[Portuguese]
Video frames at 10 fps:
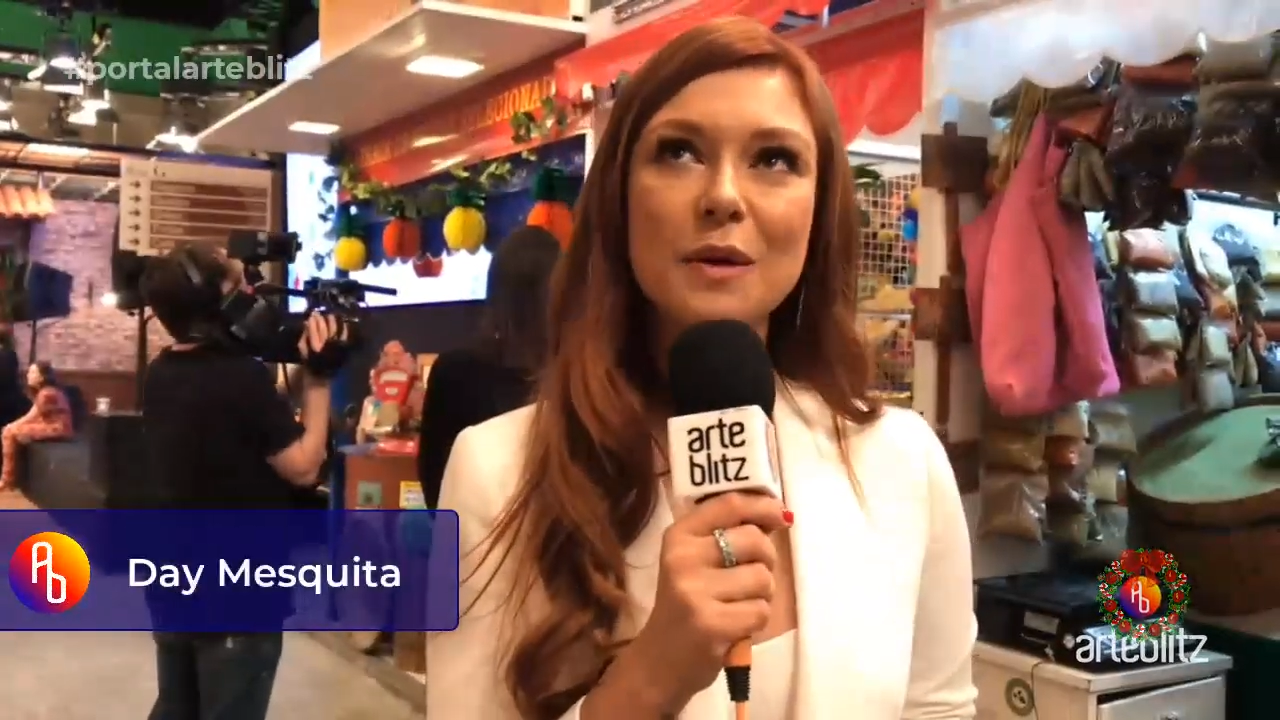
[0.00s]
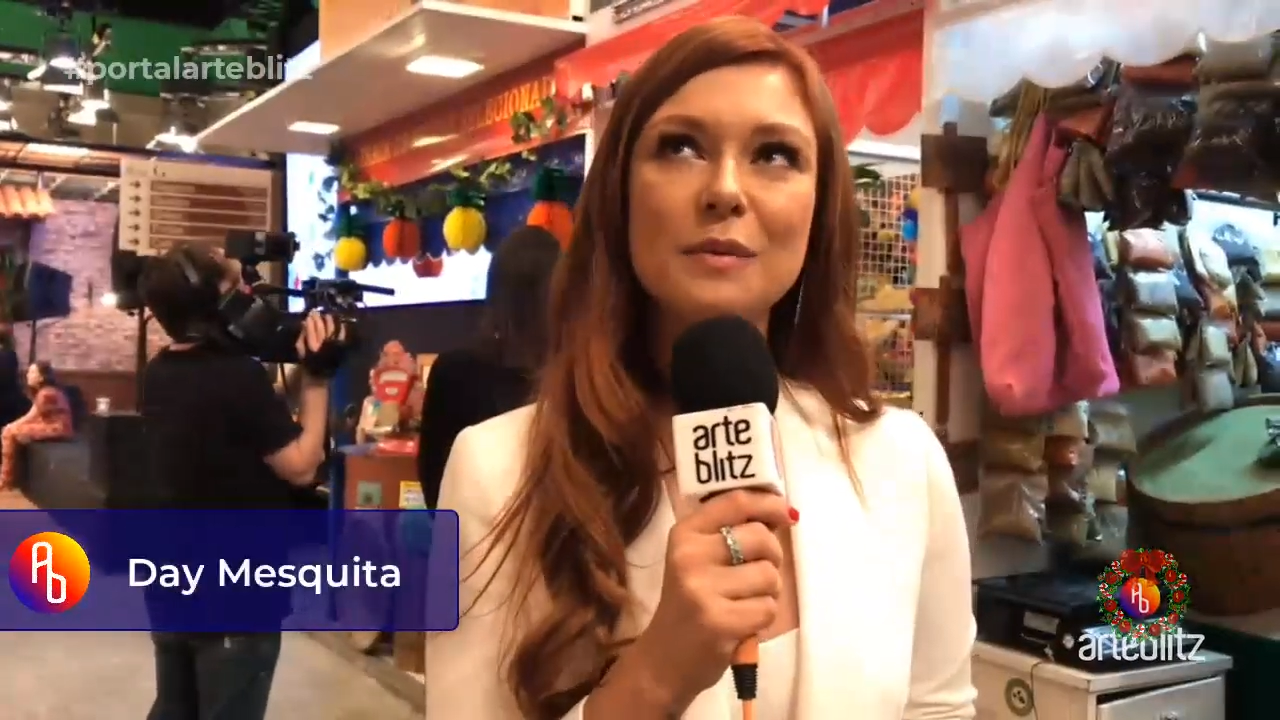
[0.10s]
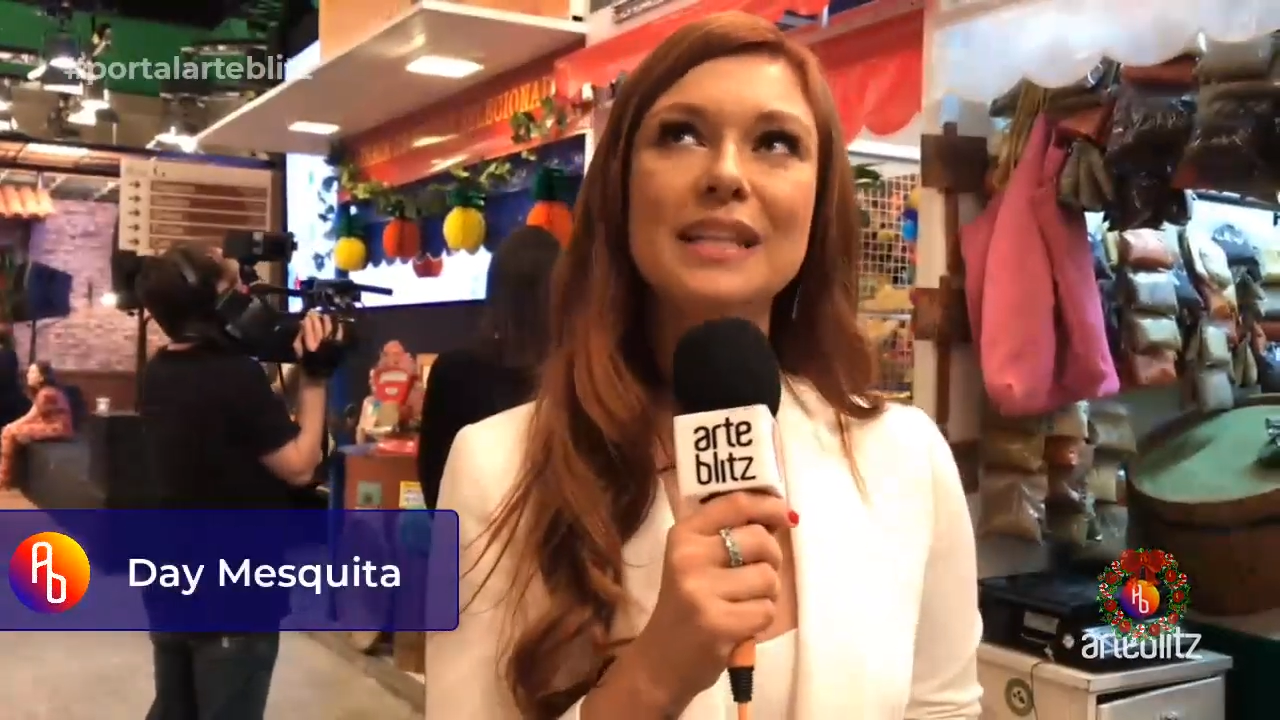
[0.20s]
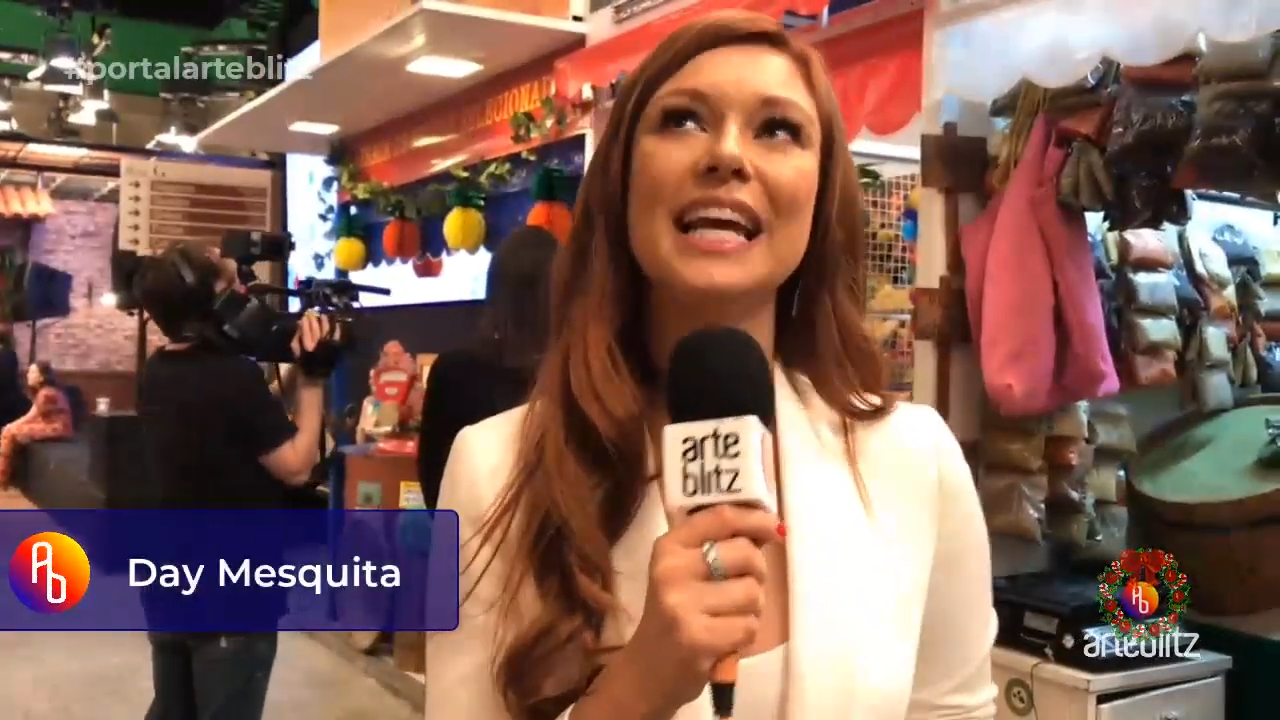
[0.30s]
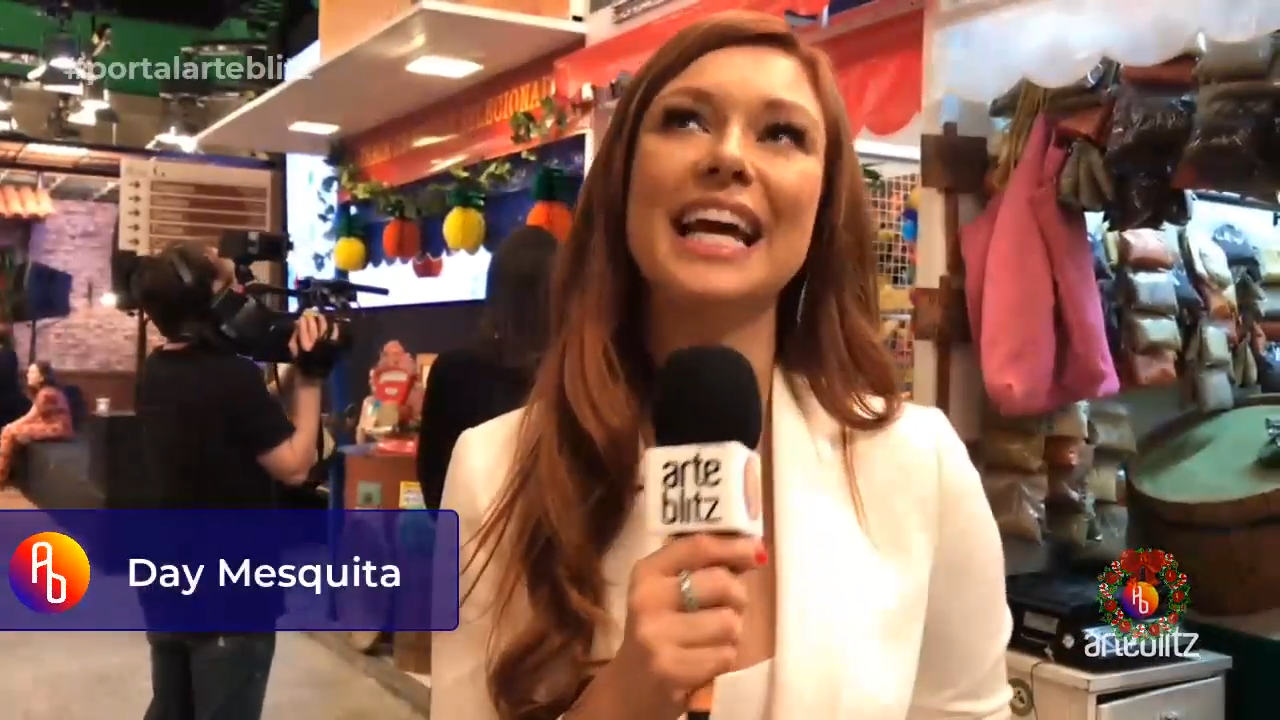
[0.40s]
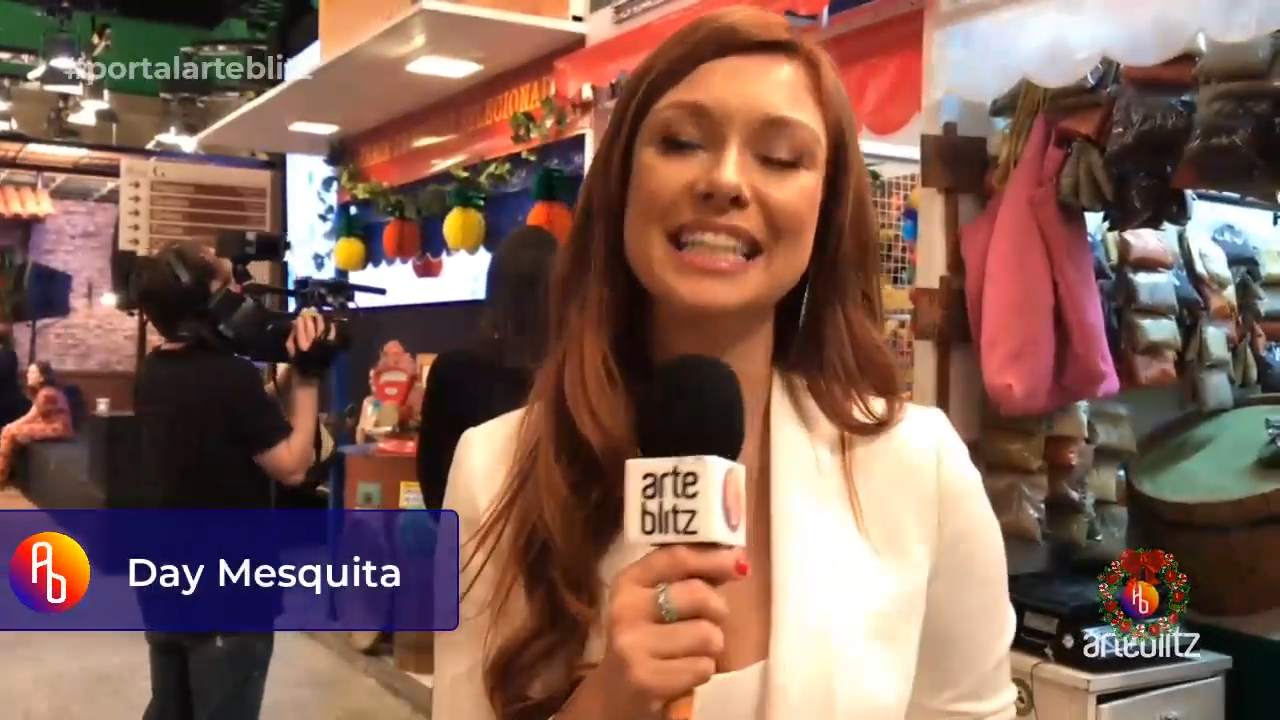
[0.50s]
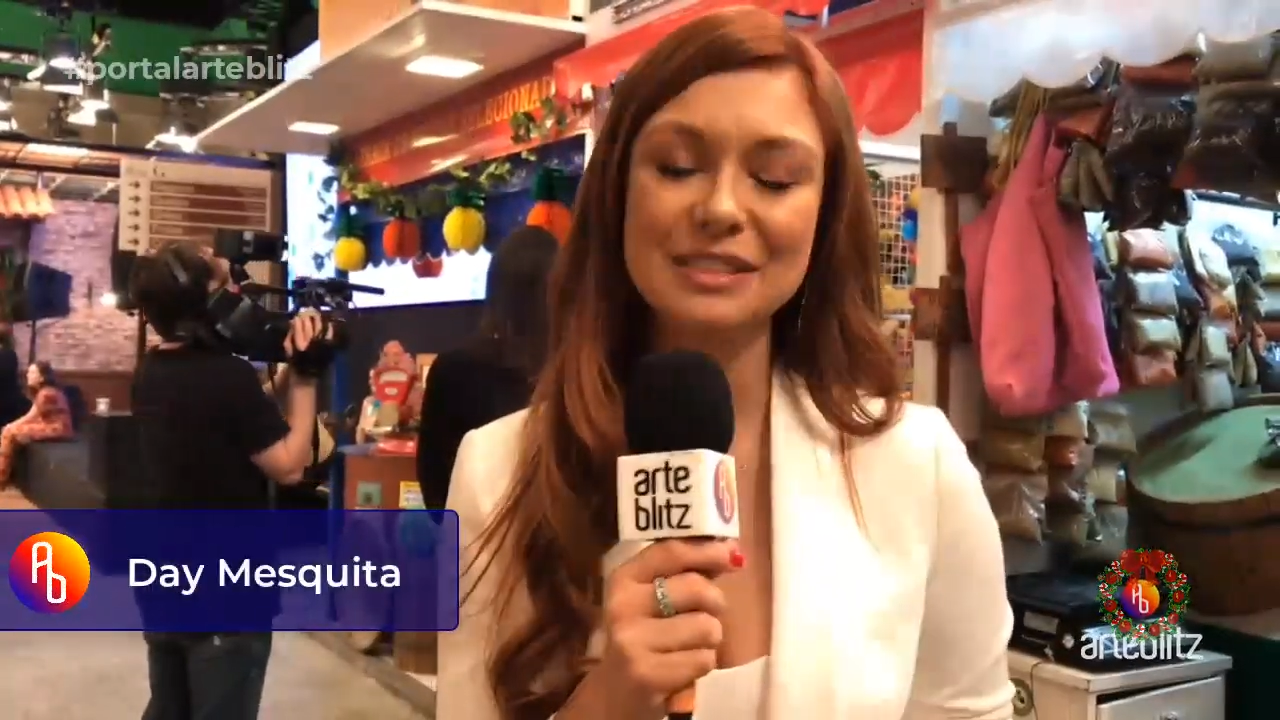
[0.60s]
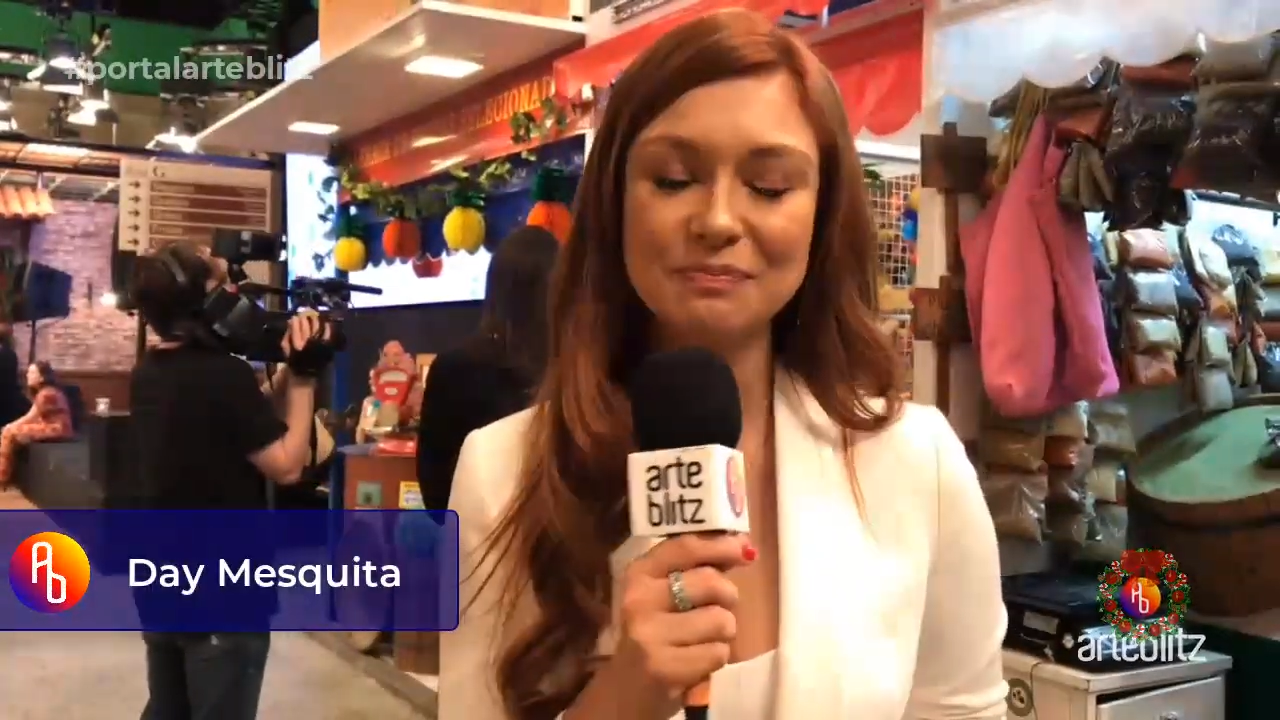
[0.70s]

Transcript: mulher